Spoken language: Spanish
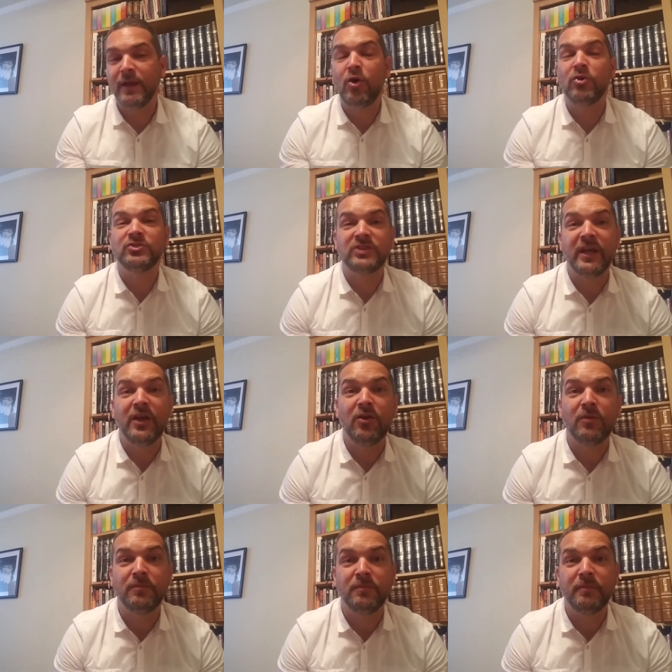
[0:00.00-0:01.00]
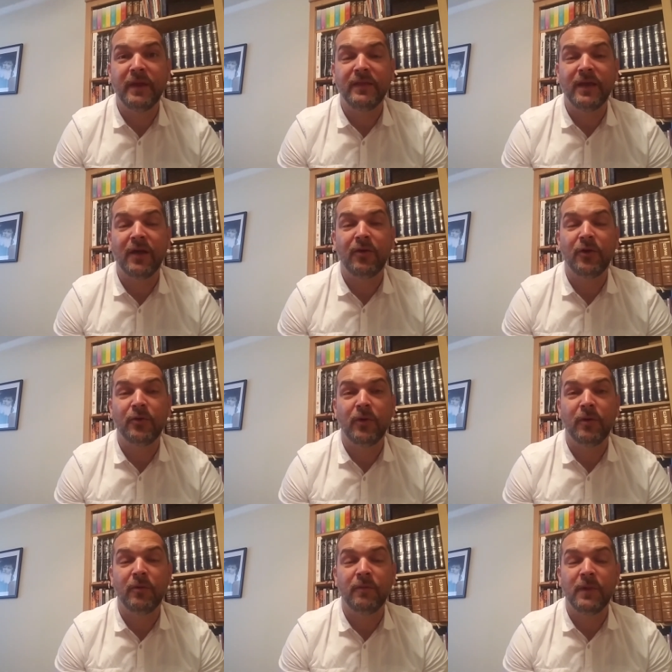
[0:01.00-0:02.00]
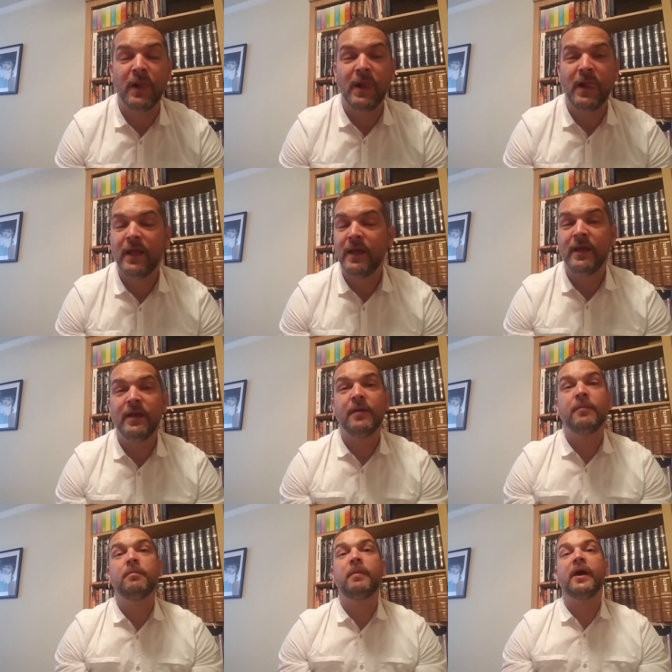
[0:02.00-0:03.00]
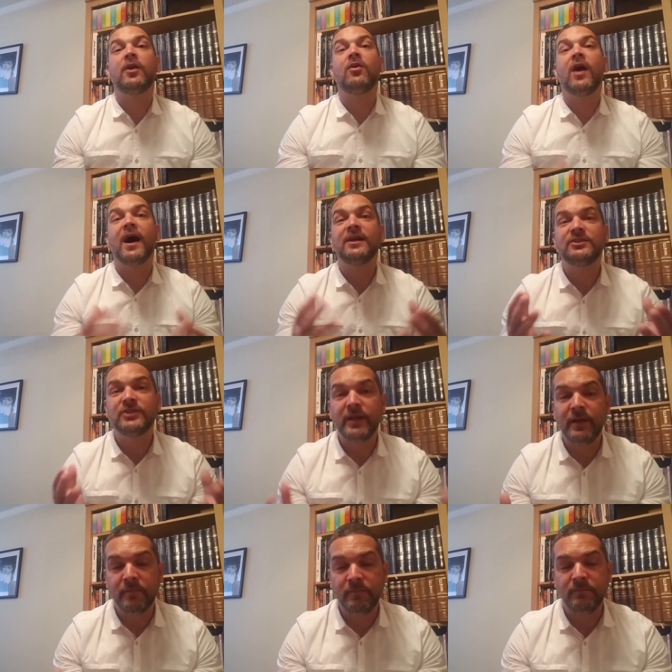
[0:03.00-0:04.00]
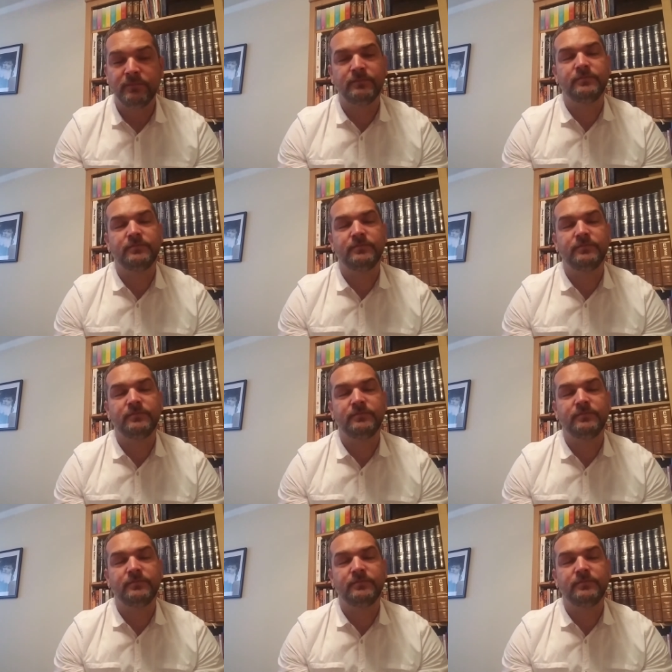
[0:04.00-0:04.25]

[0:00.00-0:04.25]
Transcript: conseguir los medianos de nuevo pero Hashem